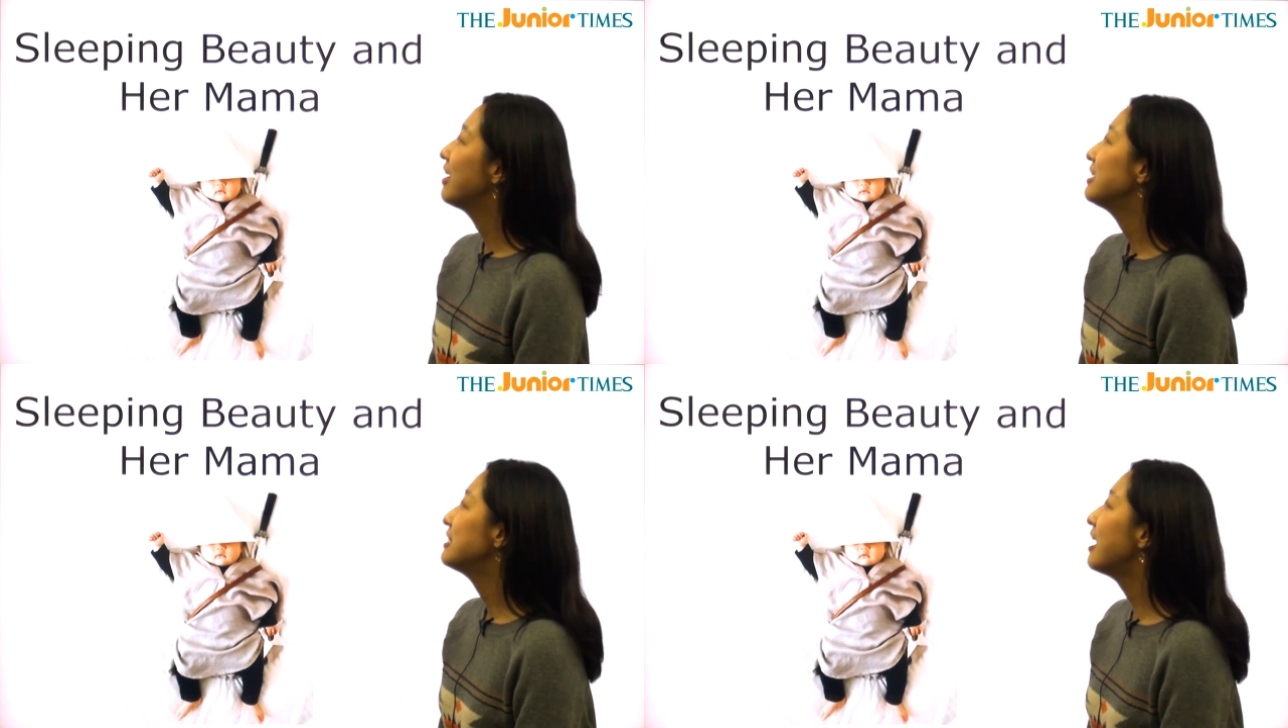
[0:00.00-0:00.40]

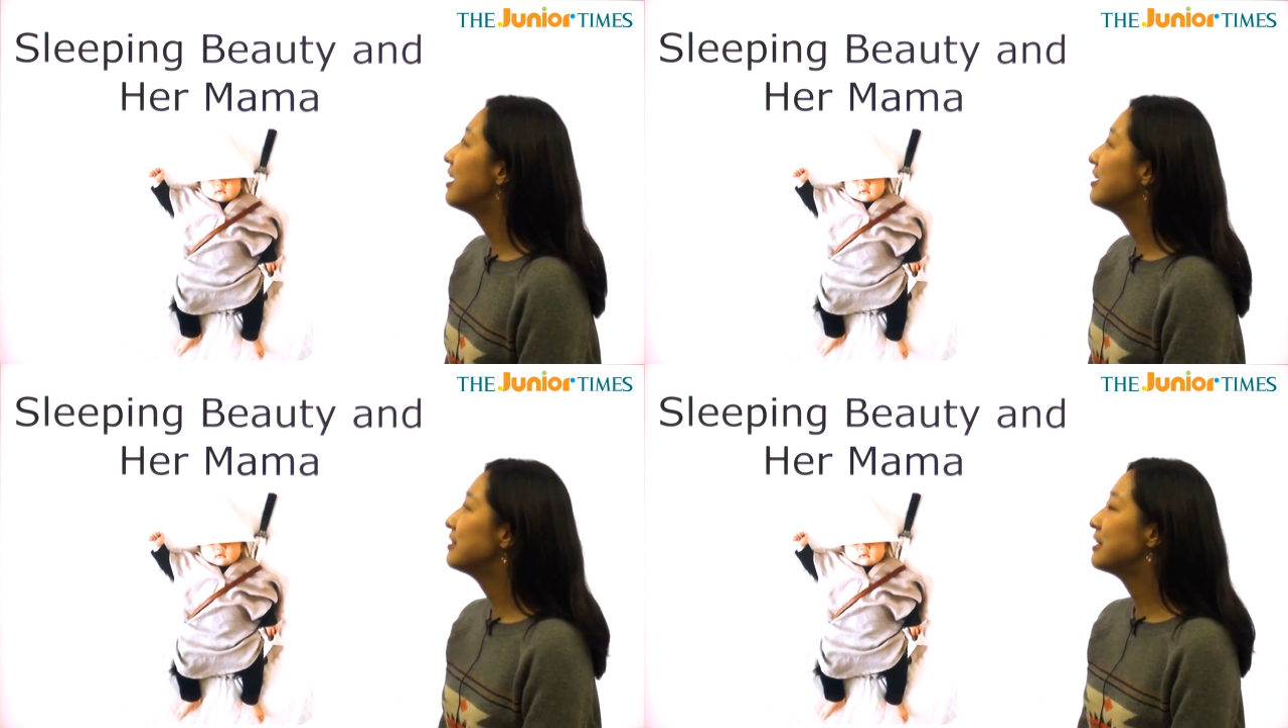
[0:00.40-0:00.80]

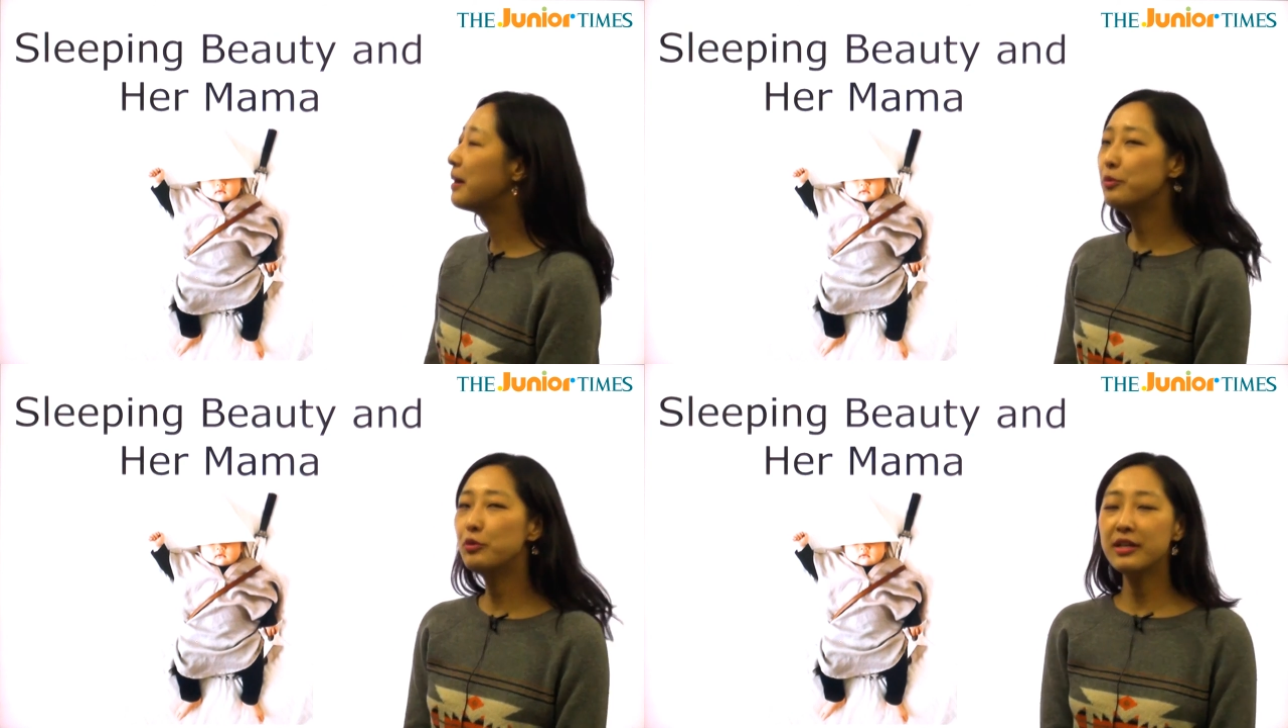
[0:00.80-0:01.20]
자,
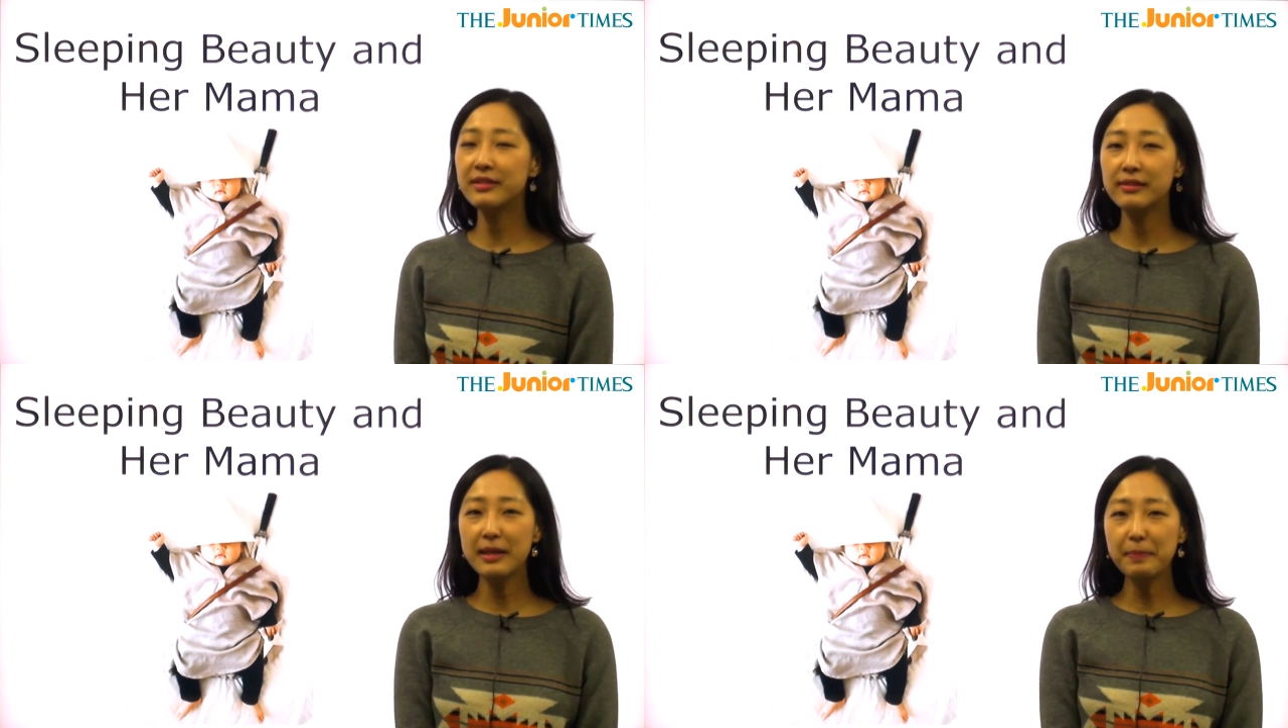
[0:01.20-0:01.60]
잠 우리가
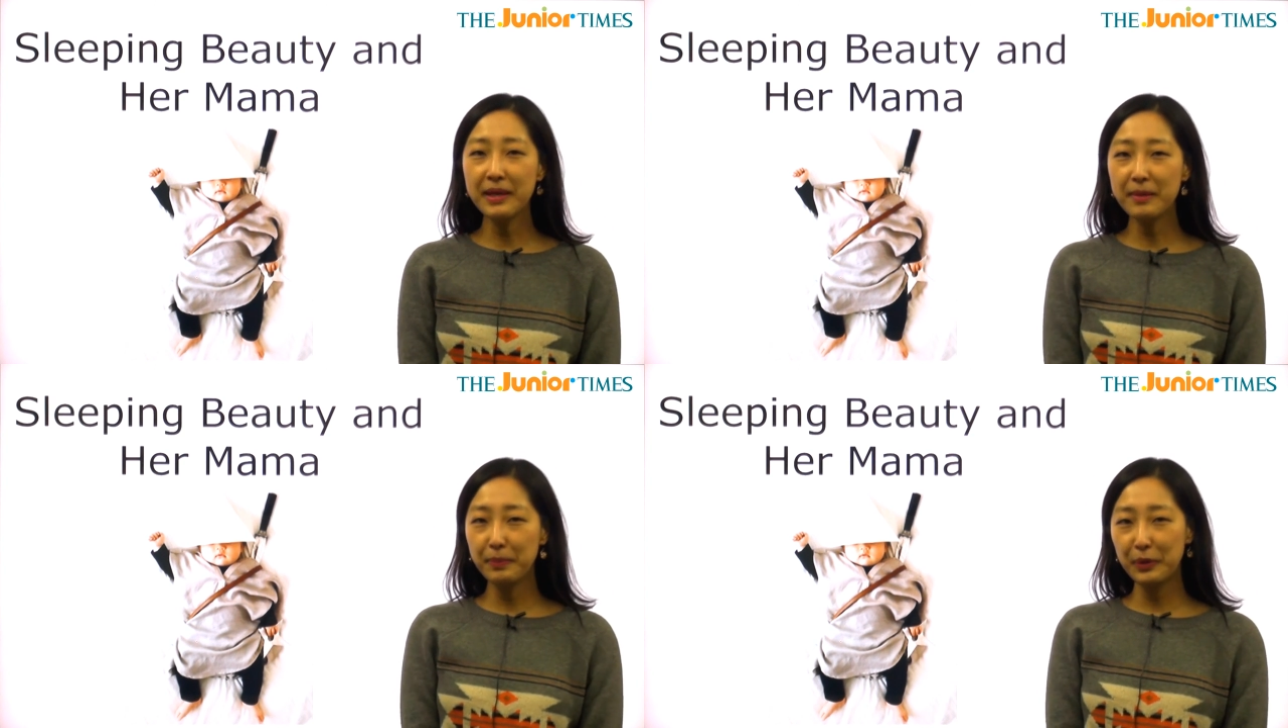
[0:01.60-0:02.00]
Sleeping